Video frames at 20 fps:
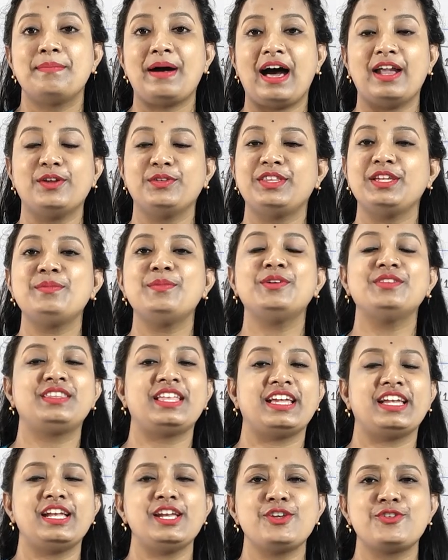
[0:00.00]
ভারতের
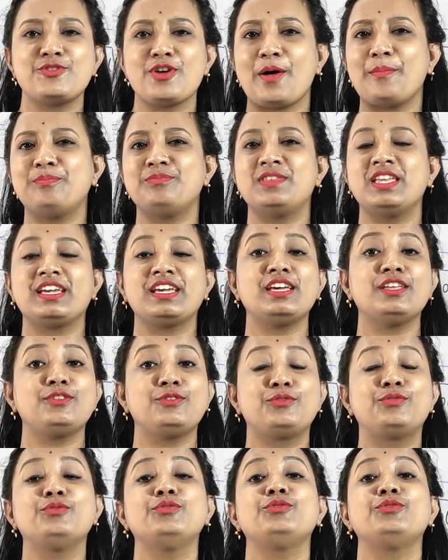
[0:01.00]
মধ্যে সব থেকে
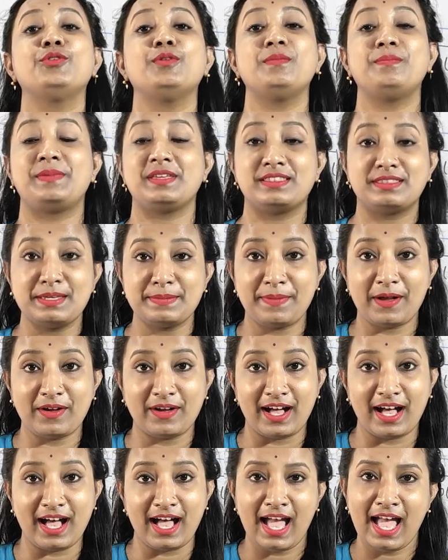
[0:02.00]
দ্রুত বৃদ্ধি
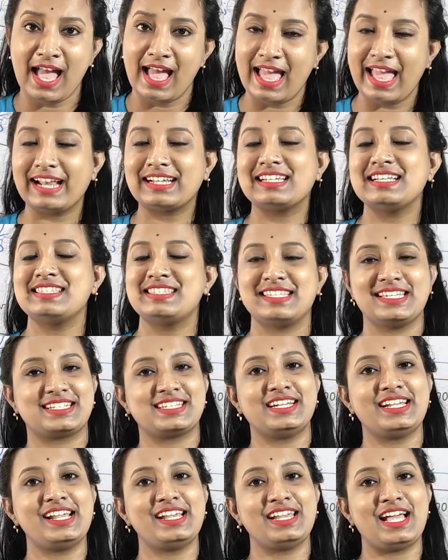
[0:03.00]
পাওয়া একটা
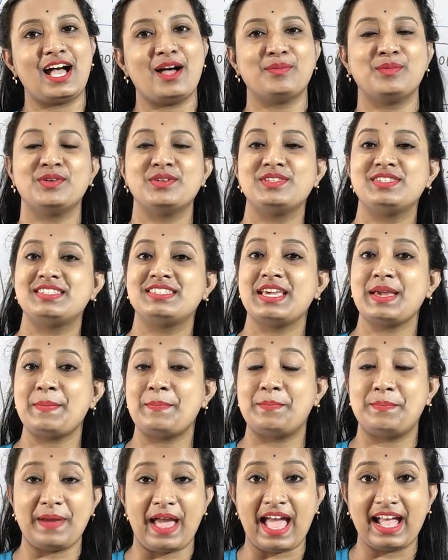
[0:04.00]
সেক্টরের নাম হচ্ছে
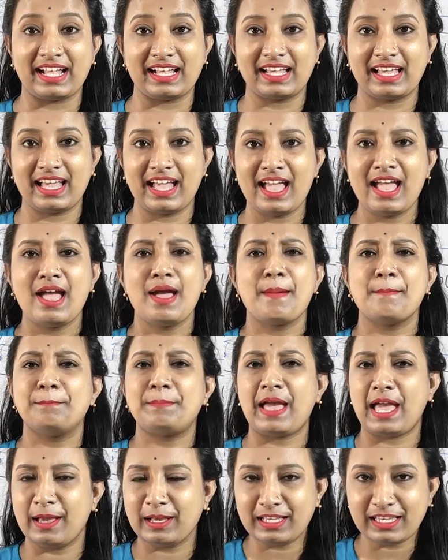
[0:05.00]
ব্যাংক
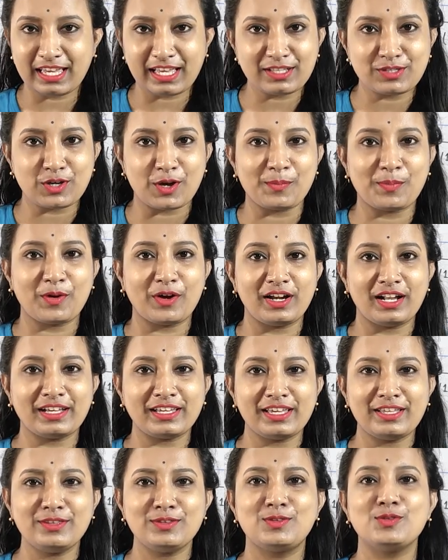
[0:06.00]
ব্যাংকে জব করা
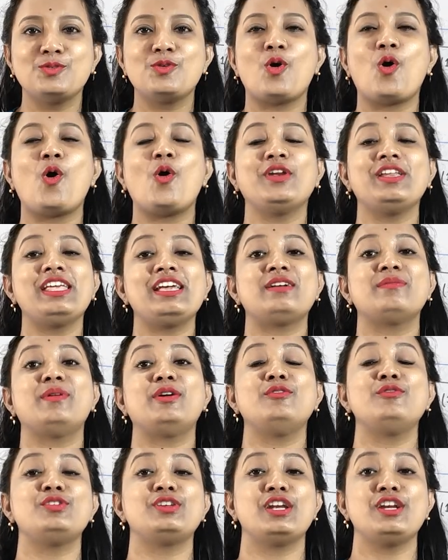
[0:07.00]
কিন্তু অনেক
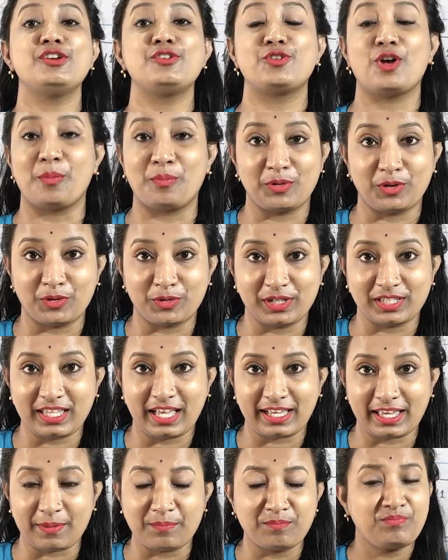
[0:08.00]
মানুষের স্বপ্ন হয়ে
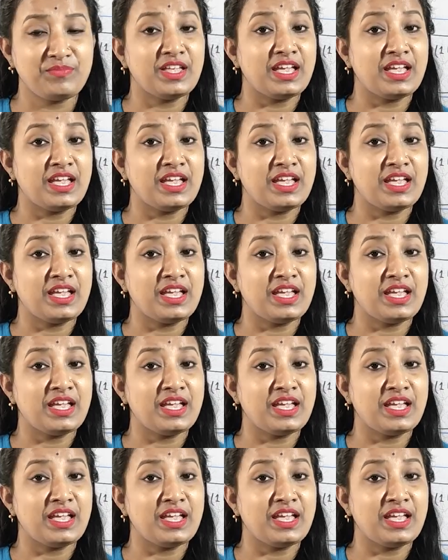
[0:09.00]
থাকে